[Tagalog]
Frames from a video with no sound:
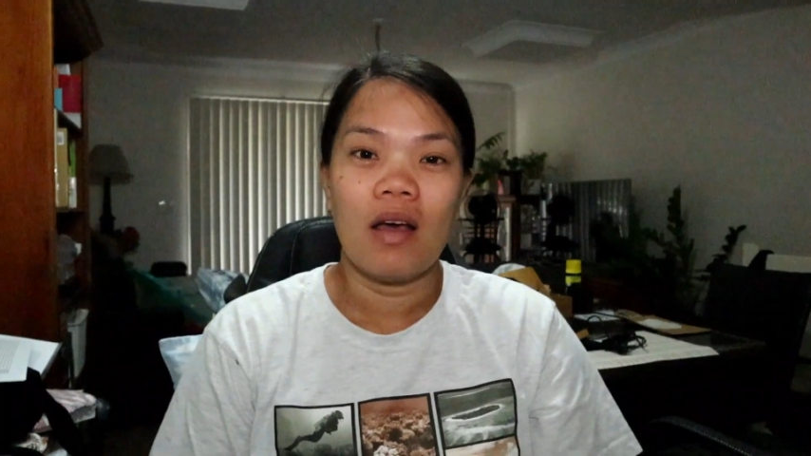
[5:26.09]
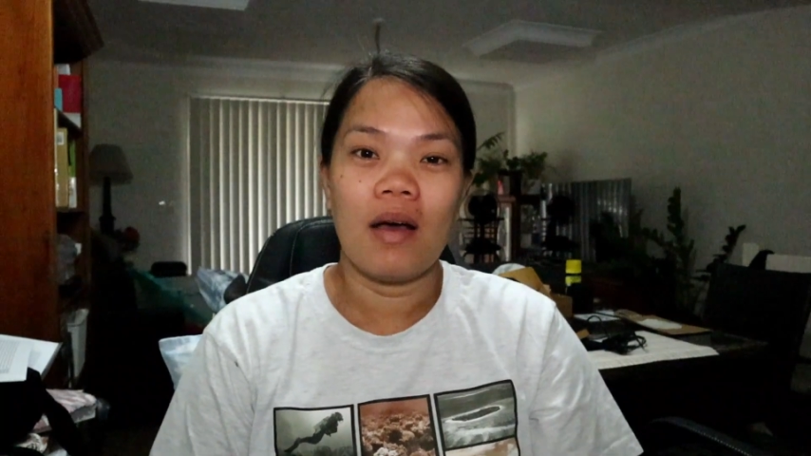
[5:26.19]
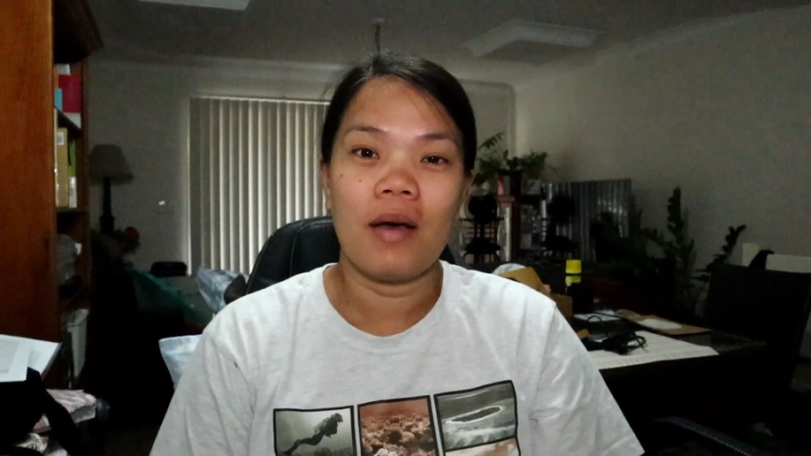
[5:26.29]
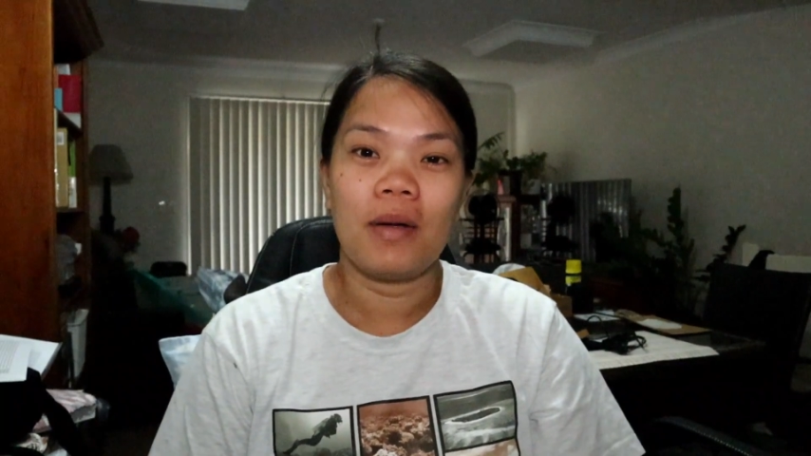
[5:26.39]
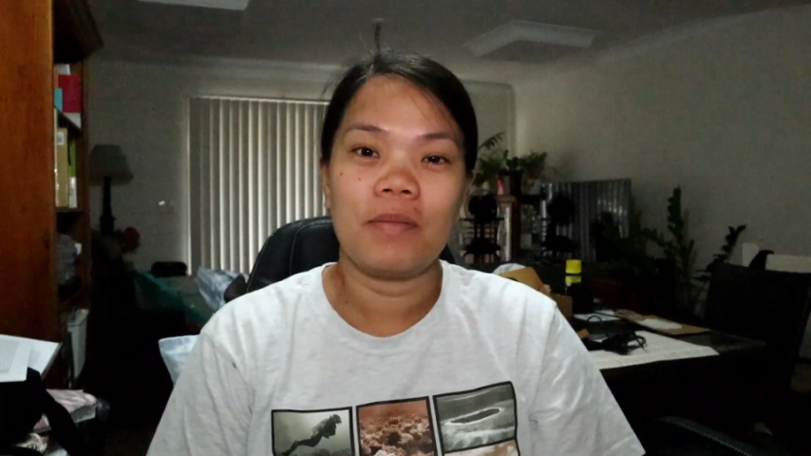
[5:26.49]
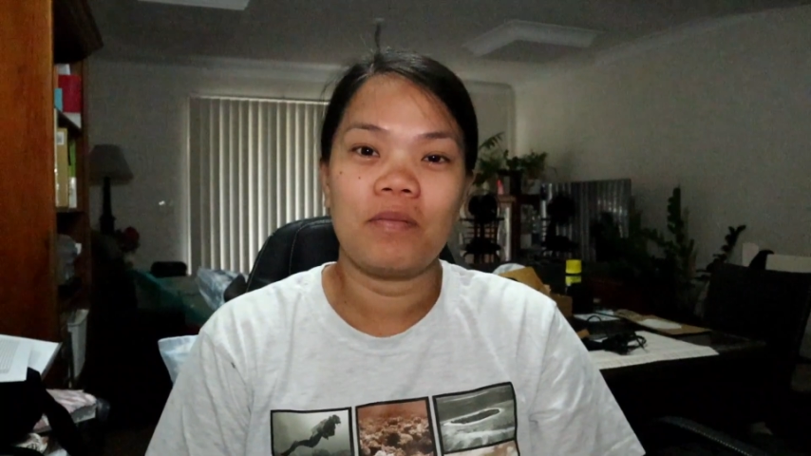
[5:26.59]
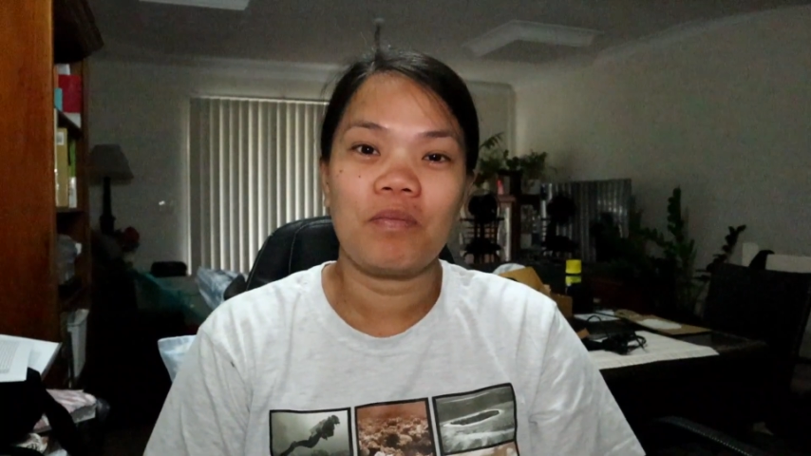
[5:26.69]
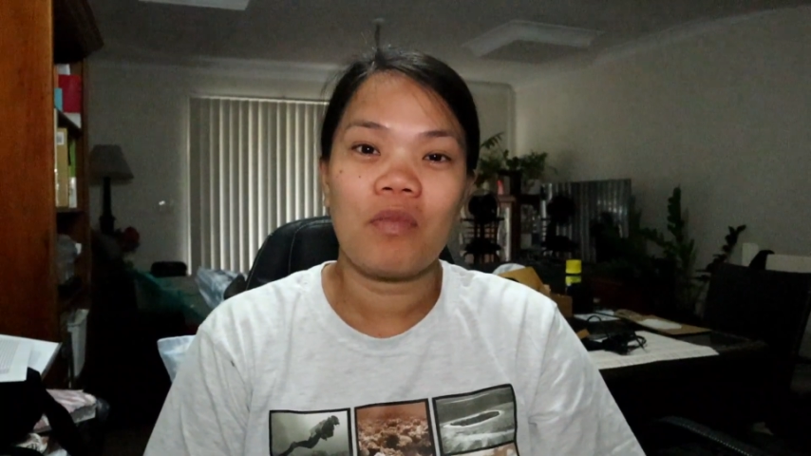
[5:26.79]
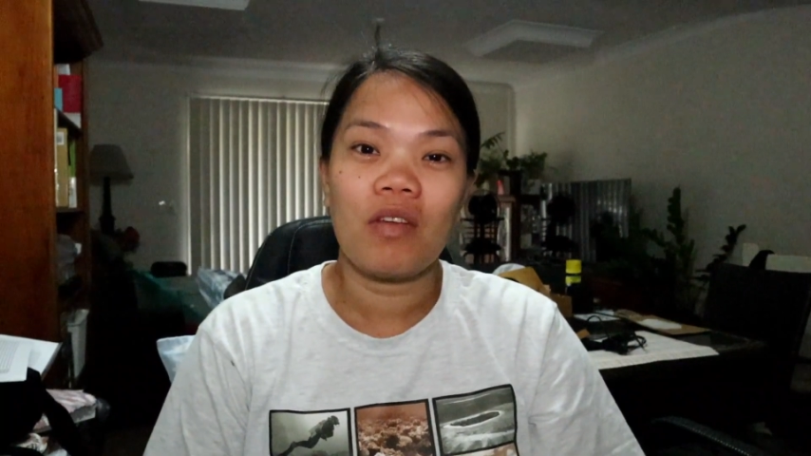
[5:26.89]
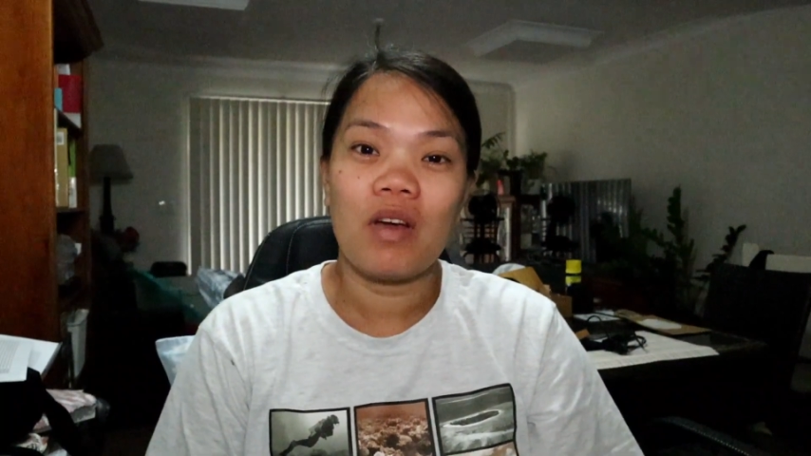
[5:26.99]

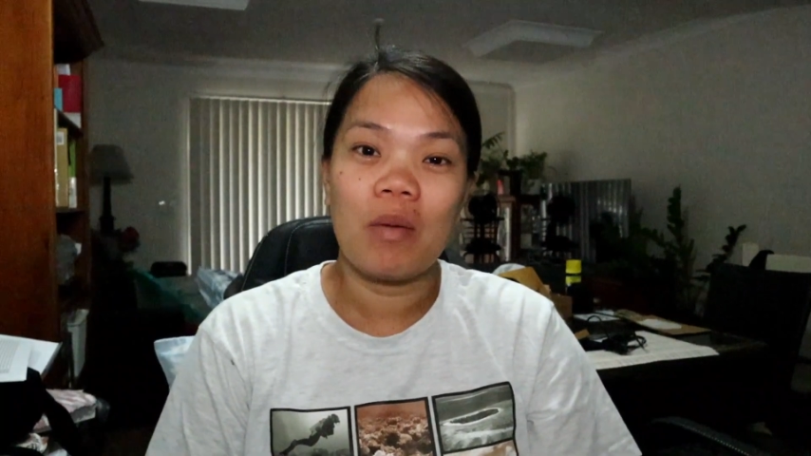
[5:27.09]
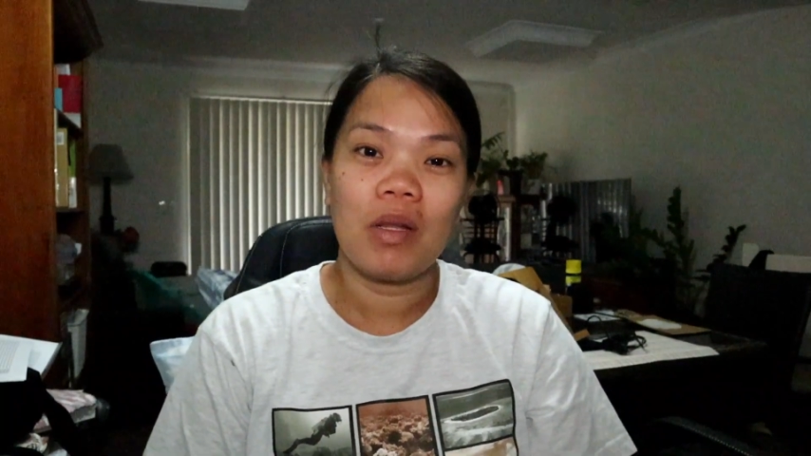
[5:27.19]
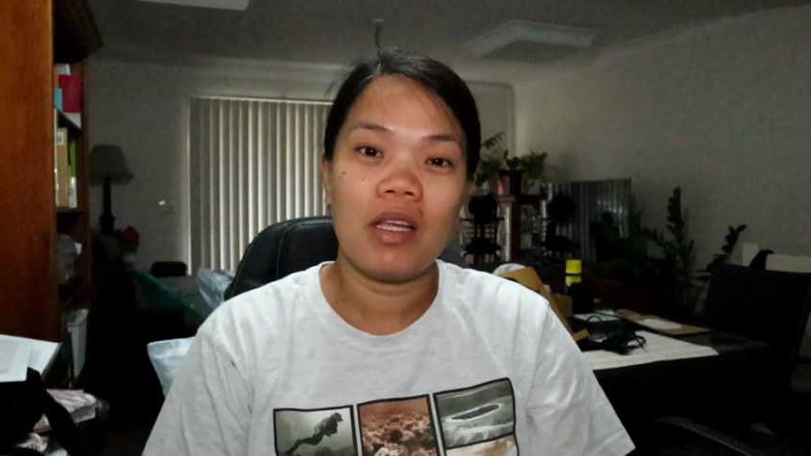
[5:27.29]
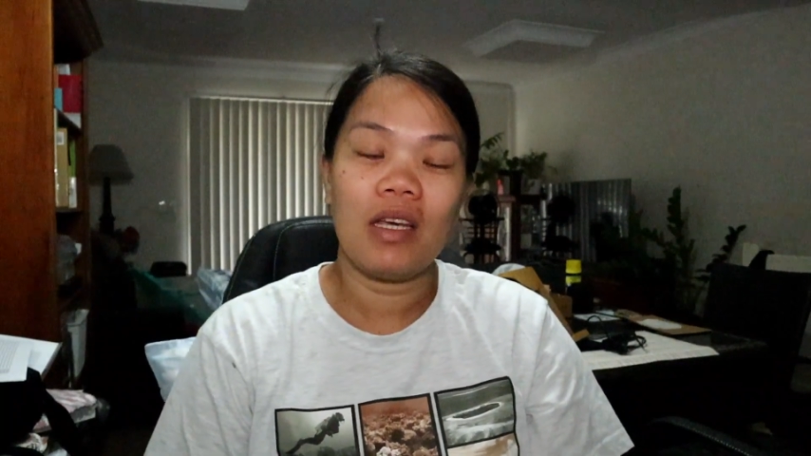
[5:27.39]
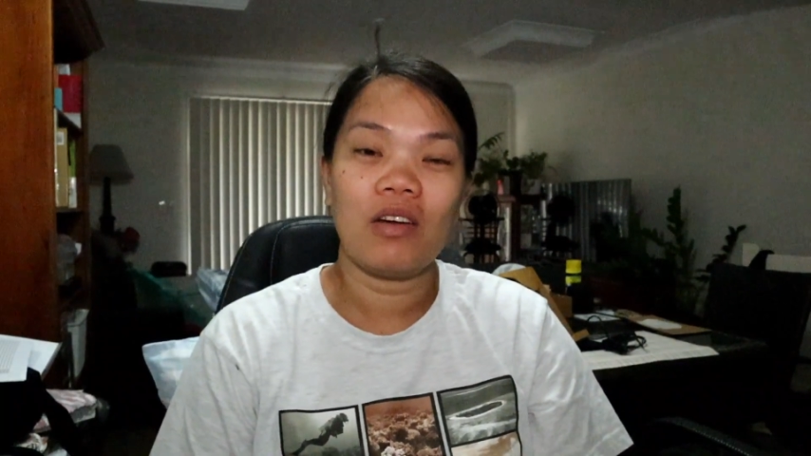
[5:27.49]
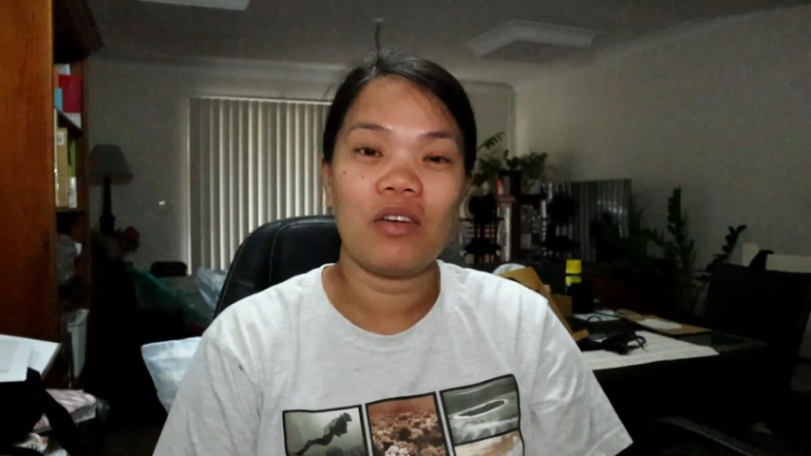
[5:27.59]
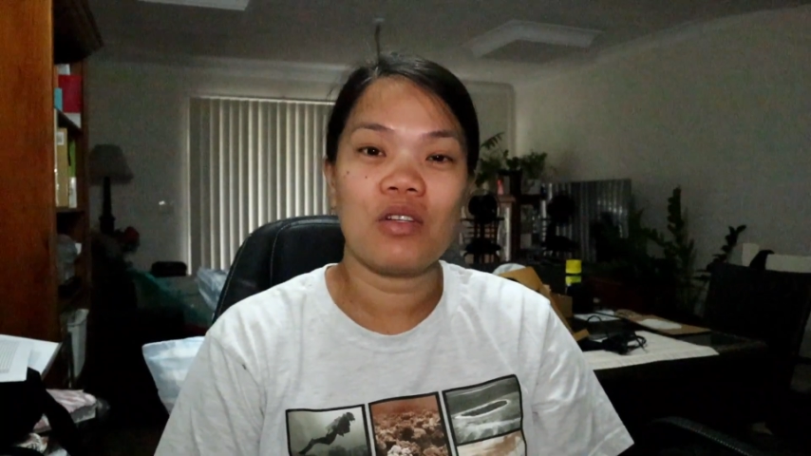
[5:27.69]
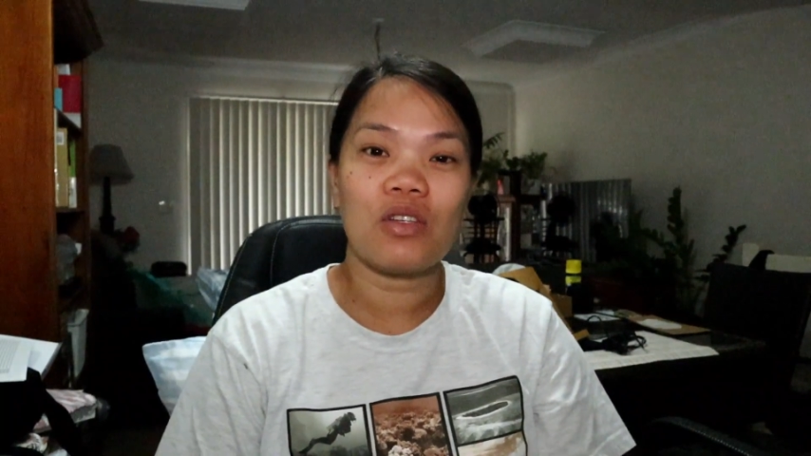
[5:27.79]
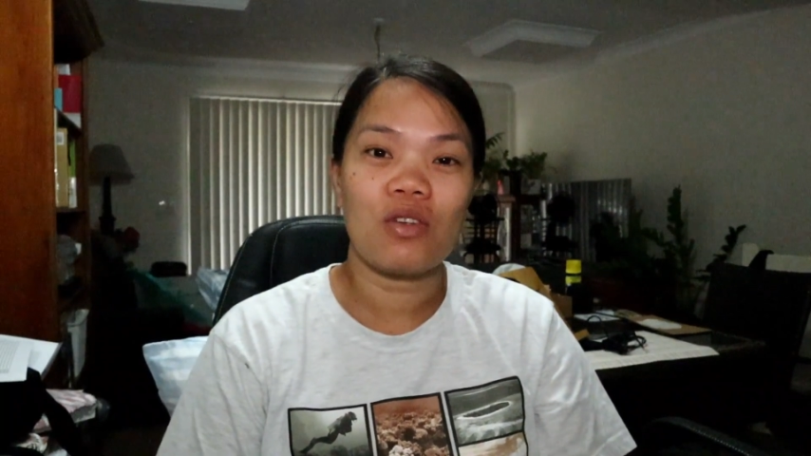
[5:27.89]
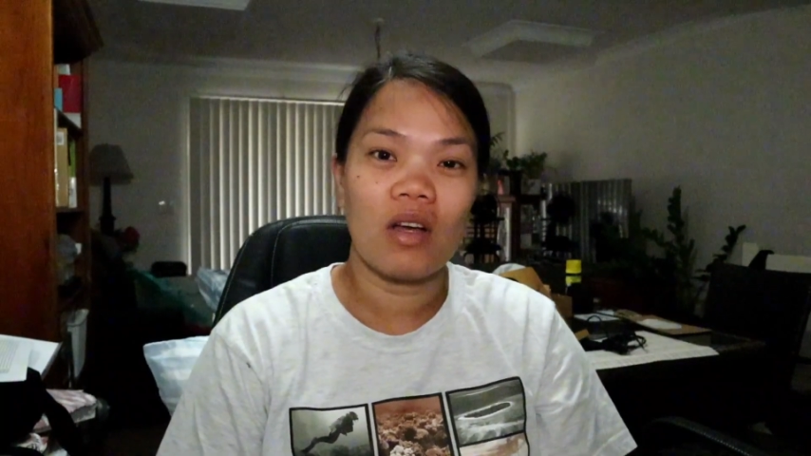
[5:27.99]
um, family here in
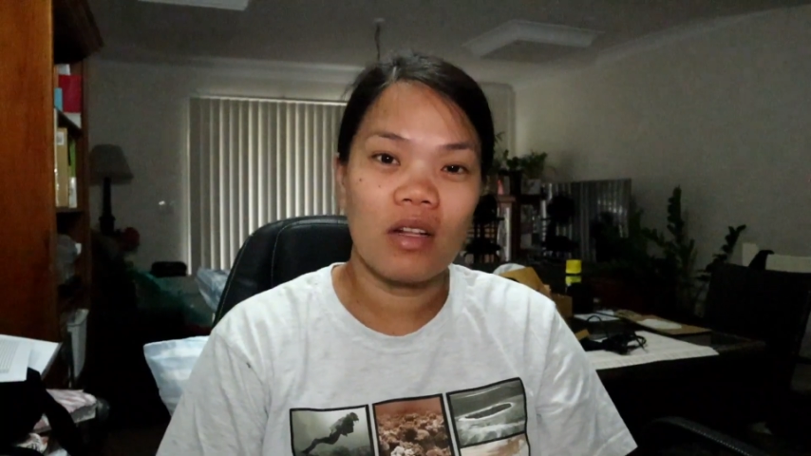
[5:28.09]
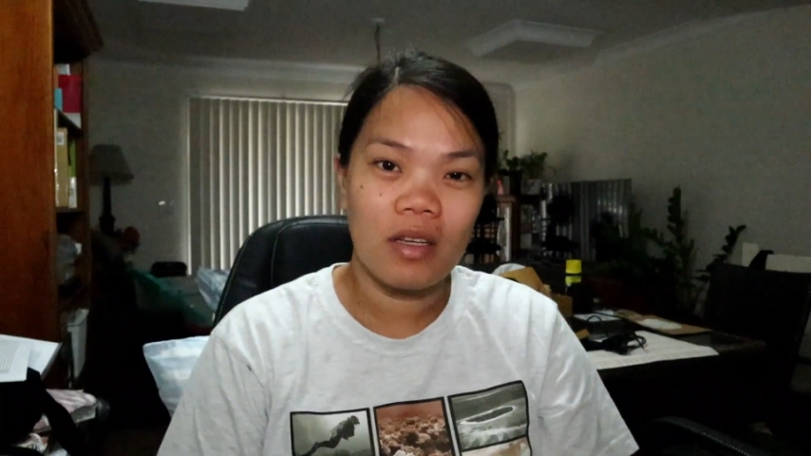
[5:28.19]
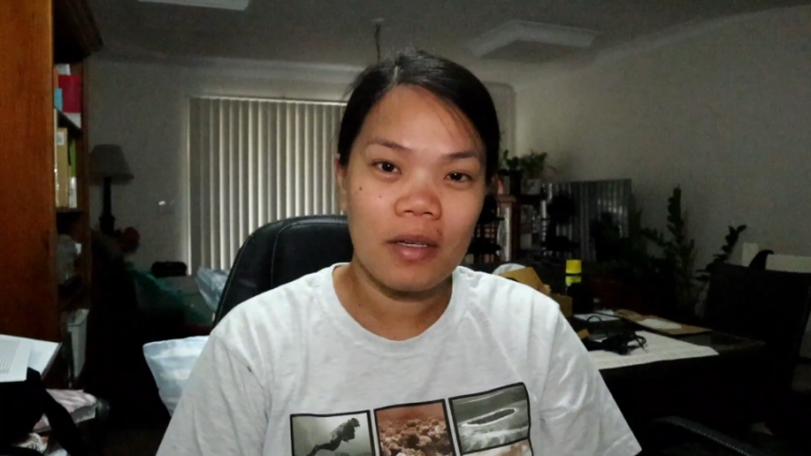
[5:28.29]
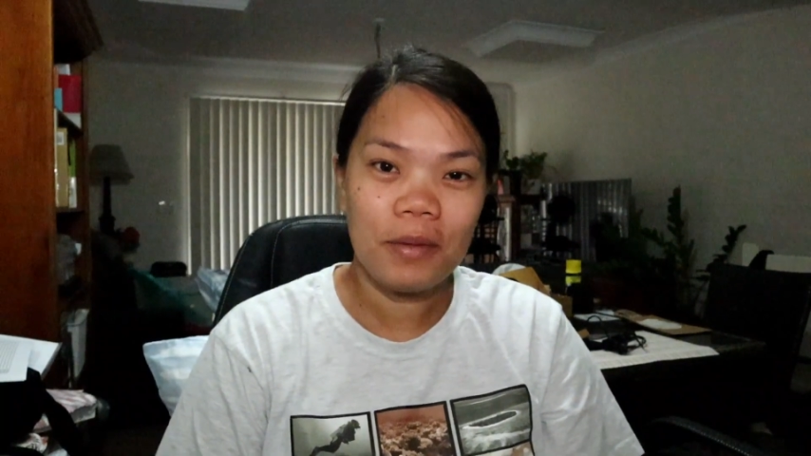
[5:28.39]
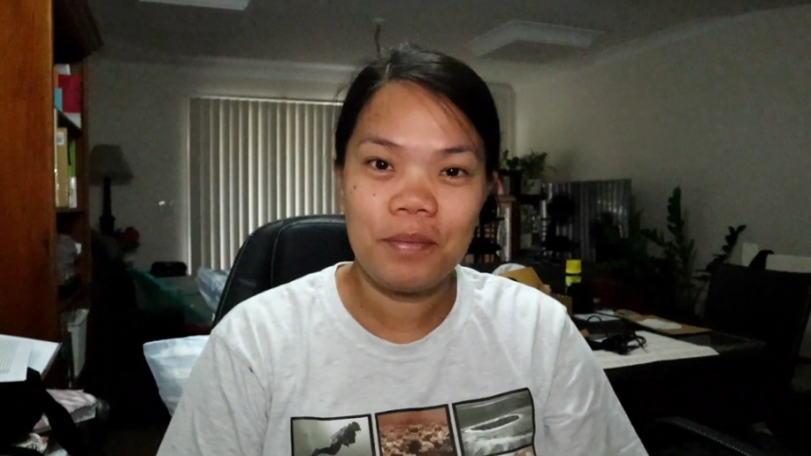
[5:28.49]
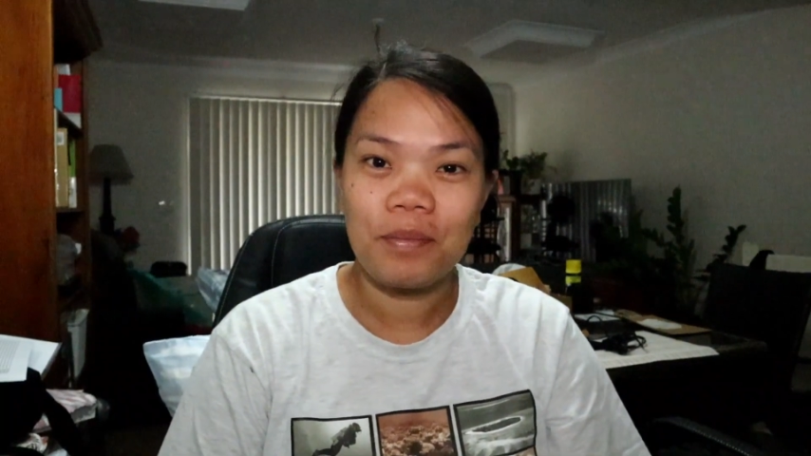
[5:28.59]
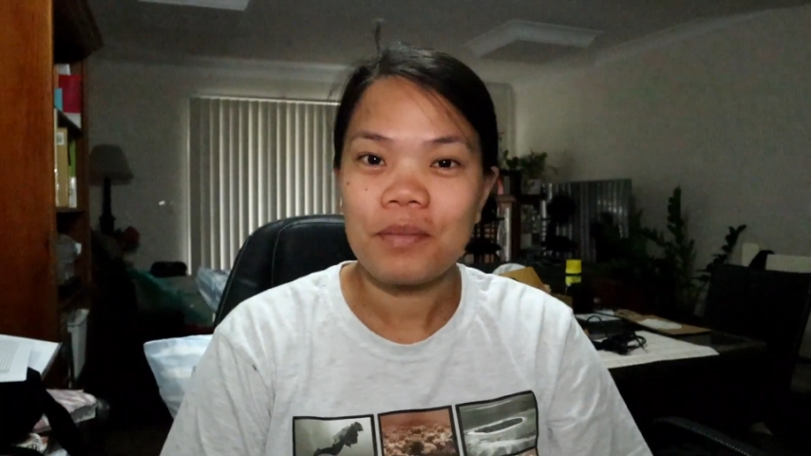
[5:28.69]
Australia